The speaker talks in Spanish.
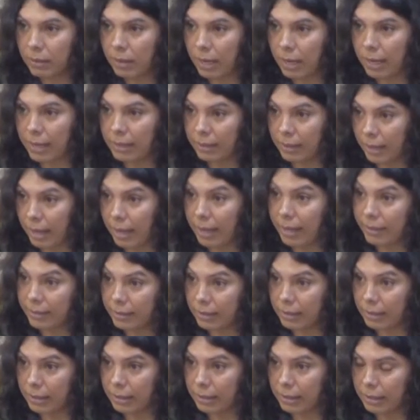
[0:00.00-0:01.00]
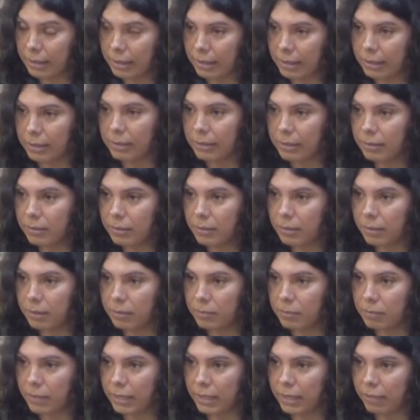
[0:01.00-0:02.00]
e, a, este
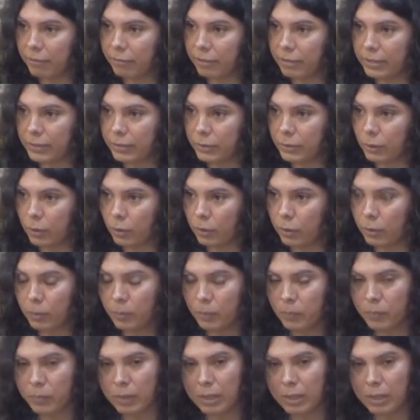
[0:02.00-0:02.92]
beneficio.